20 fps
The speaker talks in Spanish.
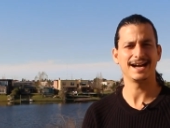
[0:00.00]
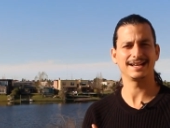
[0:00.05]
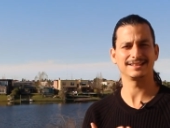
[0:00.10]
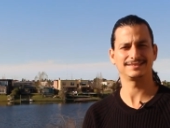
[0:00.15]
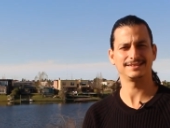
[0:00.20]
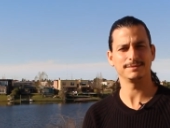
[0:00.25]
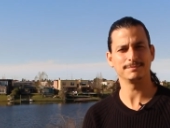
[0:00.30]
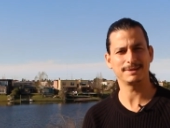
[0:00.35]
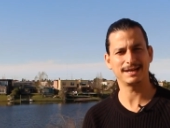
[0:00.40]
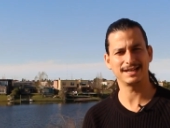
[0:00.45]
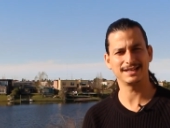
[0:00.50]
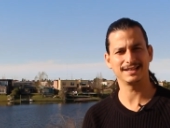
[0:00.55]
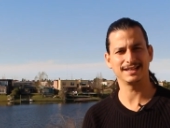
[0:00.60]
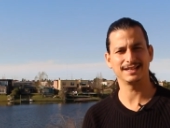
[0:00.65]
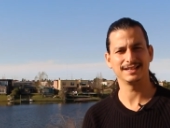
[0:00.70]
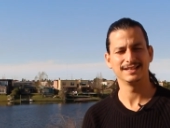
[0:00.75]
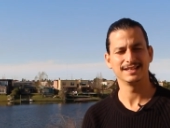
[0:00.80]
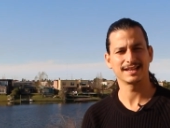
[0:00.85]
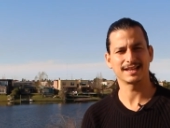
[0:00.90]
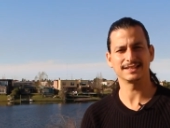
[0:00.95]
a
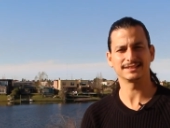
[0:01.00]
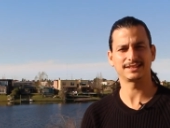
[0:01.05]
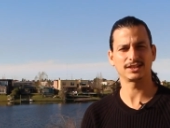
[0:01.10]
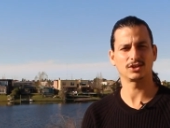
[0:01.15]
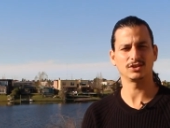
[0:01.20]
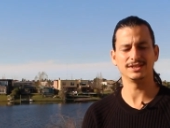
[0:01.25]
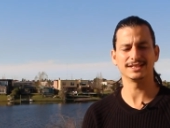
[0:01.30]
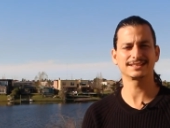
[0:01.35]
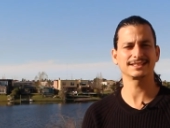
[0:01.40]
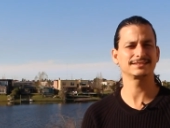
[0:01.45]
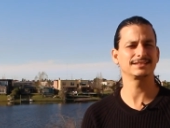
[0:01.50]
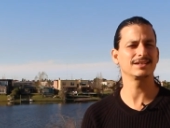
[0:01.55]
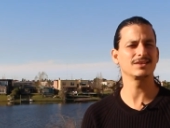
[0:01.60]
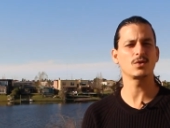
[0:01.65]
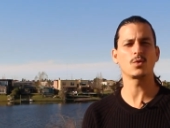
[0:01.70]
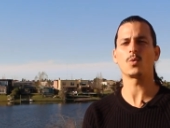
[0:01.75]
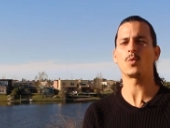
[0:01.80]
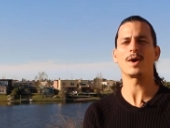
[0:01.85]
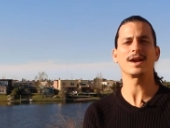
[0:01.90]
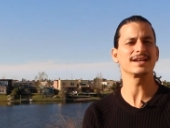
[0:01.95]
semana, que te conectes
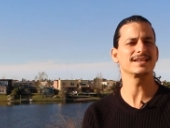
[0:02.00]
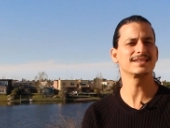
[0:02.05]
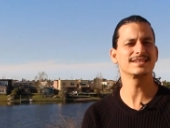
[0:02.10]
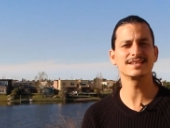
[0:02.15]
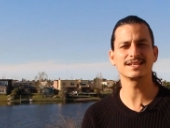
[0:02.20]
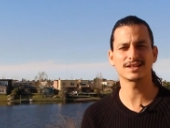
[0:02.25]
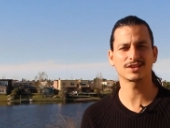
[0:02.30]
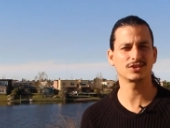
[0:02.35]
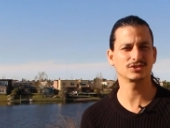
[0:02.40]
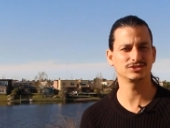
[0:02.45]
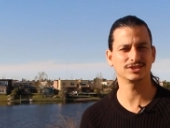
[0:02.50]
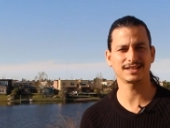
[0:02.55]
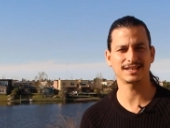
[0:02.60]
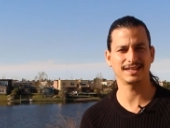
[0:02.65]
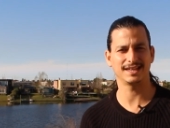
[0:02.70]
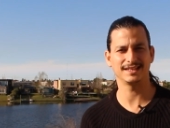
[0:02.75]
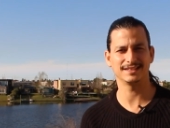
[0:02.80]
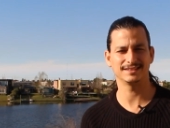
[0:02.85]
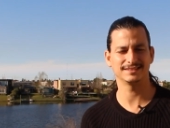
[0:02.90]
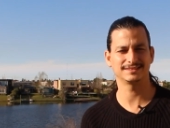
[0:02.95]
en cualquier cosa
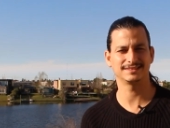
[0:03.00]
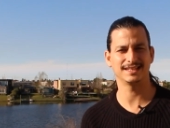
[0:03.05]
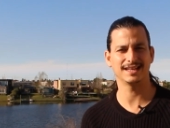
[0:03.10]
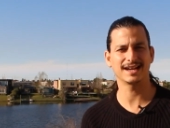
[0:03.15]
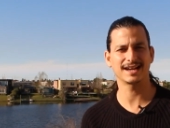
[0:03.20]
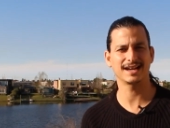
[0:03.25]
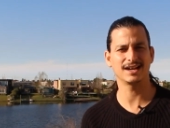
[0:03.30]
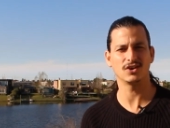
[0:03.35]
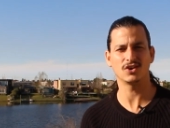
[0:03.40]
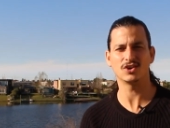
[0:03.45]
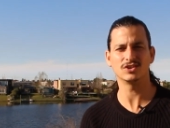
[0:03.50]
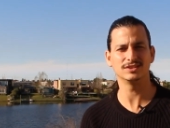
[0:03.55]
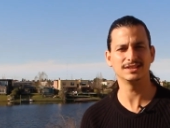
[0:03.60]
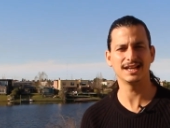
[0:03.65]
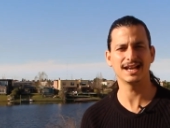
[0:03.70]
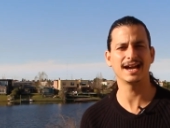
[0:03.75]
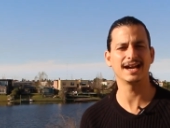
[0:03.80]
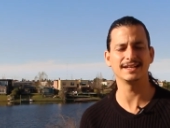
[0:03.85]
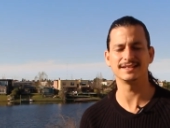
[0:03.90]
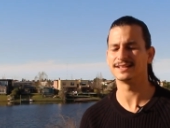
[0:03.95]
que se haga
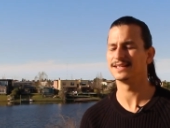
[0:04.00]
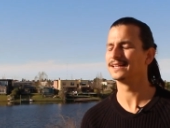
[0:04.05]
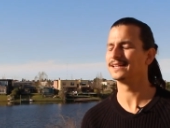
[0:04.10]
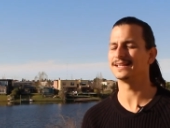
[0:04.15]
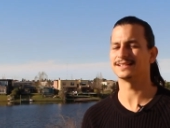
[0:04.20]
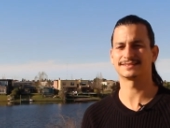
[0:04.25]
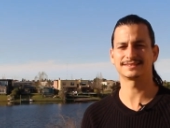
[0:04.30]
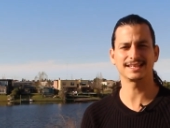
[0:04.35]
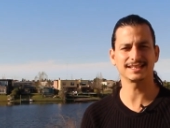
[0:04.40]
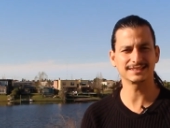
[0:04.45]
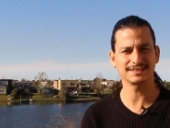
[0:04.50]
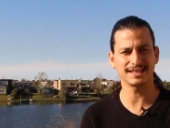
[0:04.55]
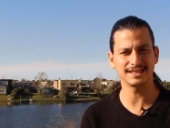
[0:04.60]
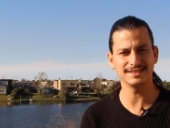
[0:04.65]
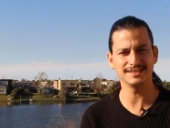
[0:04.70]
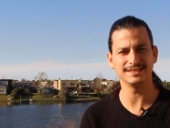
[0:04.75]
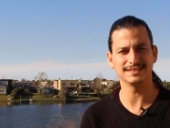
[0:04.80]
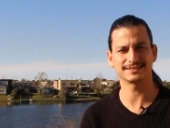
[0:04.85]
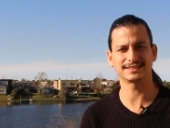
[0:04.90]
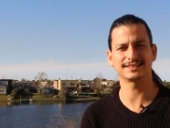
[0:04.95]
online. Estate
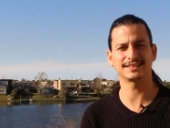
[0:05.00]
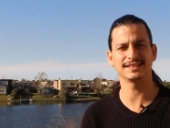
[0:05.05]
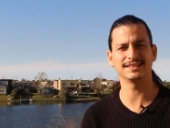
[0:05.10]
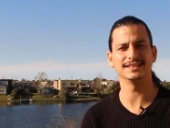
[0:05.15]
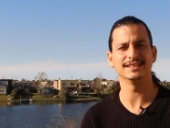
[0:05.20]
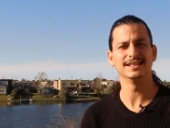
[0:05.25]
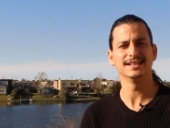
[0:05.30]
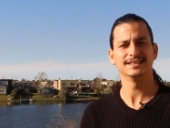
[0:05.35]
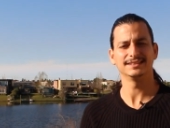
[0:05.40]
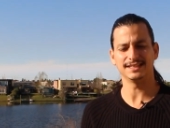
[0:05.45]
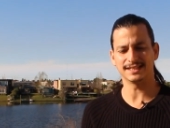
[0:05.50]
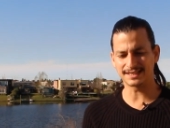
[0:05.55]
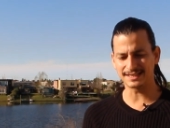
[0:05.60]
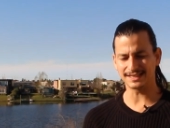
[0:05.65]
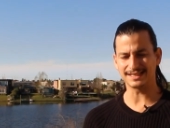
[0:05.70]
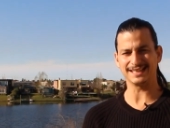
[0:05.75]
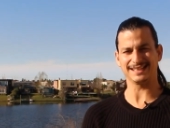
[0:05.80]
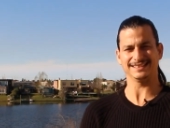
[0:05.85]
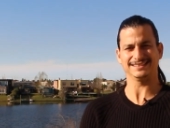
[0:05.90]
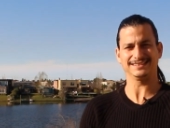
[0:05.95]
ahí, estate ahí. Tienes que
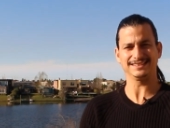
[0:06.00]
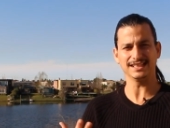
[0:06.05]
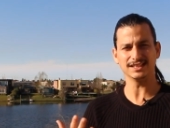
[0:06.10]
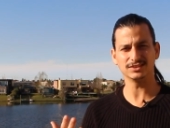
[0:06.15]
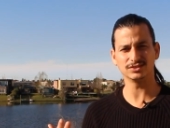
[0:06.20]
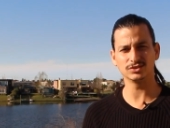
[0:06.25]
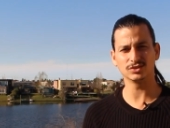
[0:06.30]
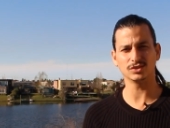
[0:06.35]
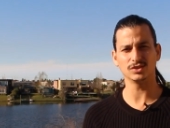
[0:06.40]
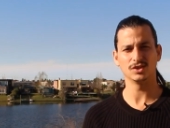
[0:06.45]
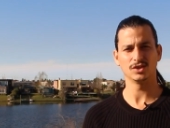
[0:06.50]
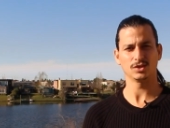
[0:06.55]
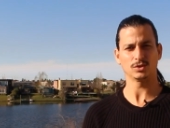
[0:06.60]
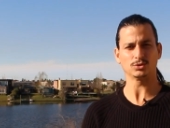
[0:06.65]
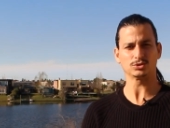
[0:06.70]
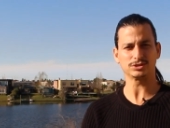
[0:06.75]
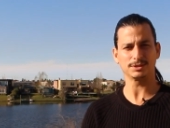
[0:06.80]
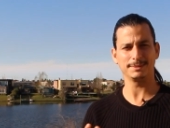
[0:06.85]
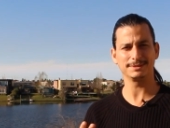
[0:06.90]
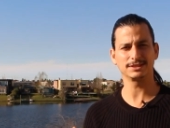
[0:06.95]
ir creciendo
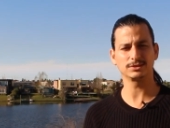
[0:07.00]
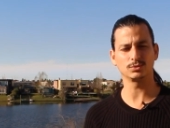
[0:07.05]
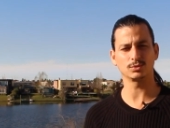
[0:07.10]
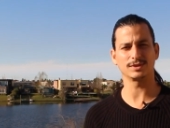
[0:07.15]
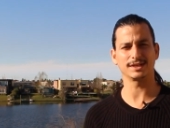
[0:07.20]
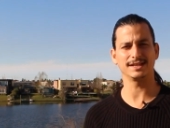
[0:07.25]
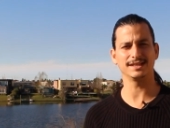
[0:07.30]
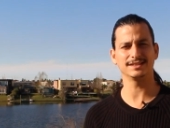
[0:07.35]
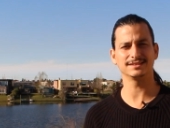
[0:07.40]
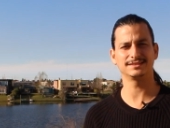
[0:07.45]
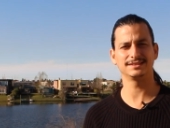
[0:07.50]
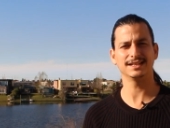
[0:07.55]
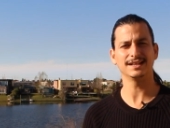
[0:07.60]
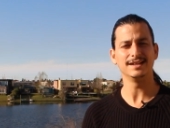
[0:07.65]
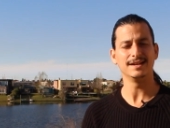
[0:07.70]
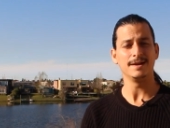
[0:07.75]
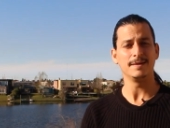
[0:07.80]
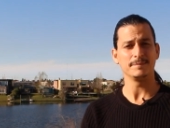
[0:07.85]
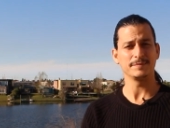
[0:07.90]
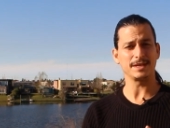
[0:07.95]
justamente tu creencia
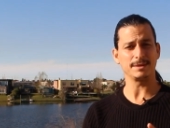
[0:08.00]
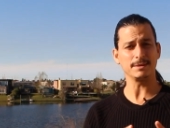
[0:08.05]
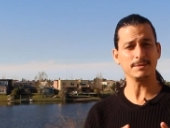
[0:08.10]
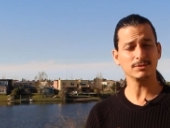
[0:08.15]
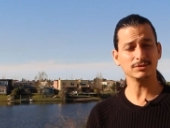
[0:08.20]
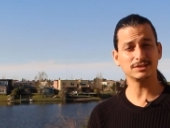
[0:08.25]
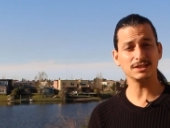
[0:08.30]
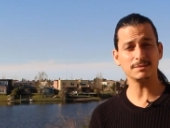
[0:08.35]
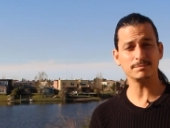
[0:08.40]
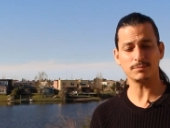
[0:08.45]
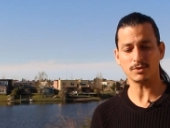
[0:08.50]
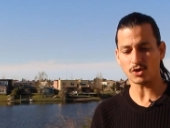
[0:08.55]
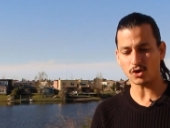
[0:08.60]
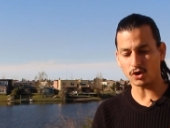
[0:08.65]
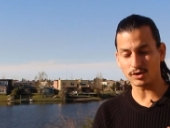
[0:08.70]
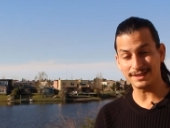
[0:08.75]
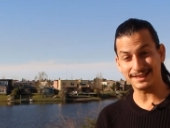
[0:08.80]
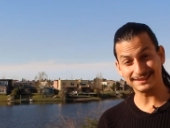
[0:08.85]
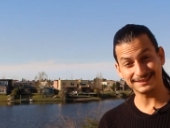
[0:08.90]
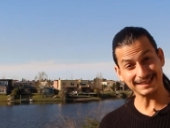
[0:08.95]
y al mismo tiempo
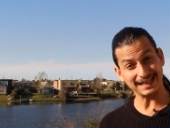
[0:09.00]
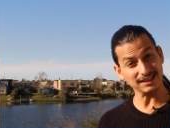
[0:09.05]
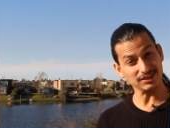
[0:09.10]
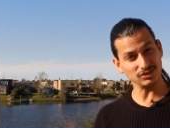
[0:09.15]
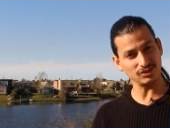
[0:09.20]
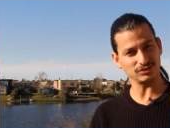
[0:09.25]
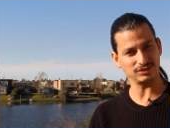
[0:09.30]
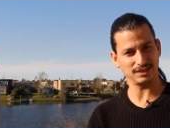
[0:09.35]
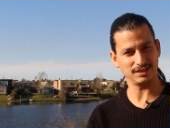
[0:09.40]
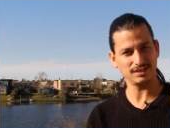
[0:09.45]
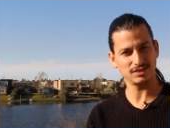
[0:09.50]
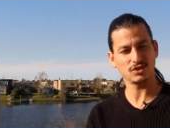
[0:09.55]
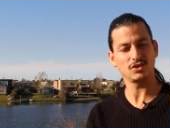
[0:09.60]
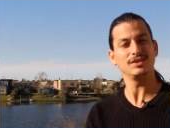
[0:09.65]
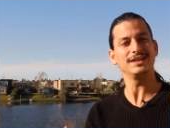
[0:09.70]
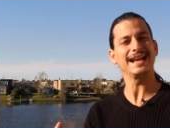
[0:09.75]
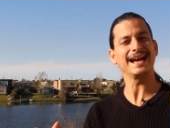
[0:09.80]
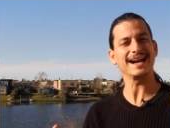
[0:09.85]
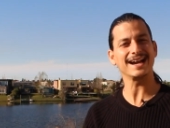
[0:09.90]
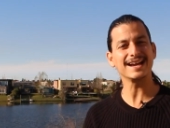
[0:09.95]
conectándote
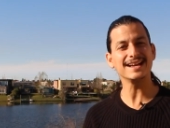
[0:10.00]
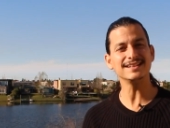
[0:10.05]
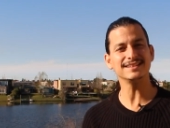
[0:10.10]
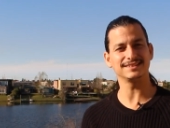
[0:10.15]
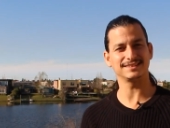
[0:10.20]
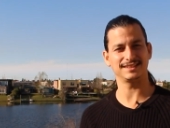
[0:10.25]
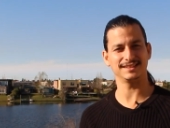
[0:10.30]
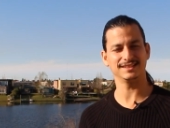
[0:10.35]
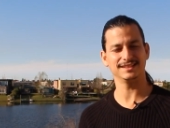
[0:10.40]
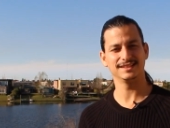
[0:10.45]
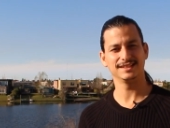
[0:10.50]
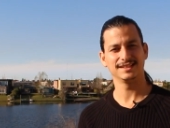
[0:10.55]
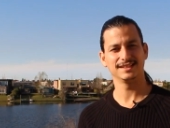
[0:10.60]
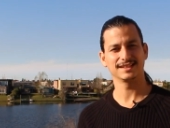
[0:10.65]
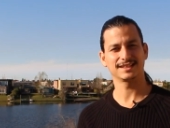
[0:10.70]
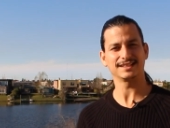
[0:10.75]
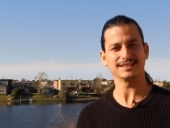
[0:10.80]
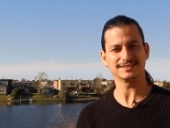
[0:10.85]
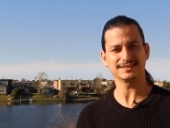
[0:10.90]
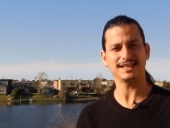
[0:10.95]
con la gente
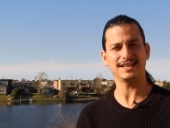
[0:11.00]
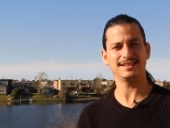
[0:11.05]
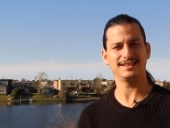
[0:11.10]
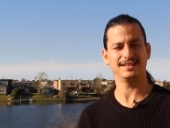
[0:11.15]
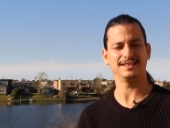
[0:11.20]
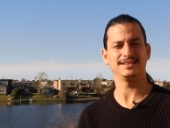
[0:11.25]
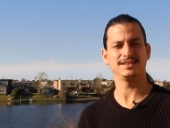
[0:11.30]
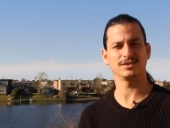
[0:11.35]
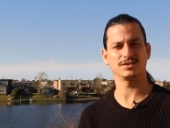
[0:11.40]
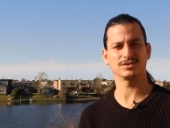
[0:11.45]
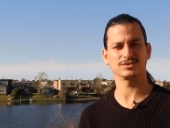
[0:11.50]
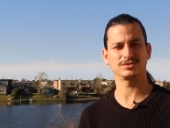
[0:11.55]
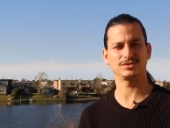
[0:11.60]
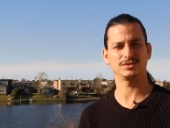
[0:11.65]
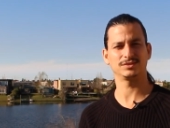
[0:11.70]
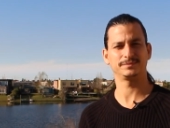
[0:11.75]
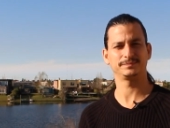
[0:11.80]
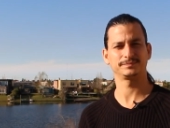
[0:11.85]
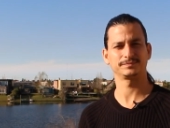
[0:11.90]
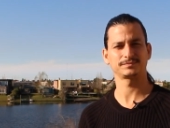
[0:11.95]
que está en el
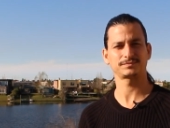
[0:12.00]
negocio.